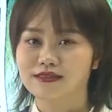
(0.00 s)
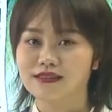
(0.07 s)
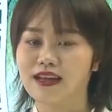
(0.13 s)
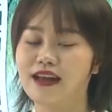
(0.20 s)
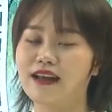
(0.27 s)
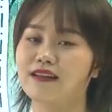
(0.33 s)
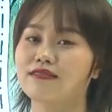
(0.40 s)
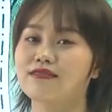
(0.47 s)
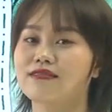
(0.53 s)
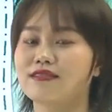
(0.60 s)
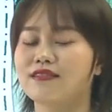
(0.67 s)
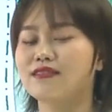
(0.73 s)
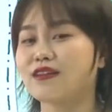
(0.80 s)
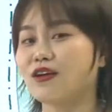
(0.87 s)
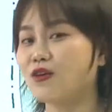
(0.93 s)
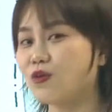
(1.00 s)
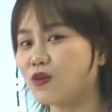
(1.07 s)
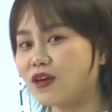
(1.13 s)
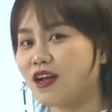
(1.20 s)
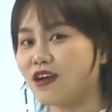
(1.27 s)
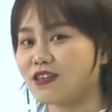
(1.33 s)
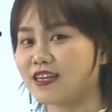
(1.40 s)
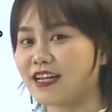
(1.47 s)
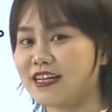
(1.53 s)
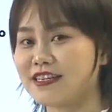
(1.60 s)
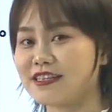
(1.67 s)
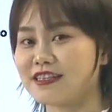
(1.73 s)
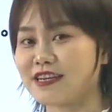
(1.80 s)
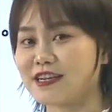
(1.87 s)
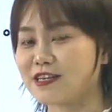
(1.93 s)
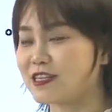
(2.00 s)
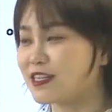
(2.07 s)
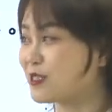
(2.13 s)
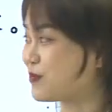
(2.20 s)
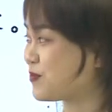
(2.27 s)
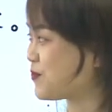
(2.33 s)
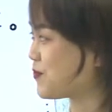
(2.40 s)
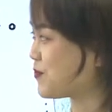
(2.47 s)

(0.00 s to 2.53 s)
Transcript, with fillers: 哎。等会儿老师给你解释。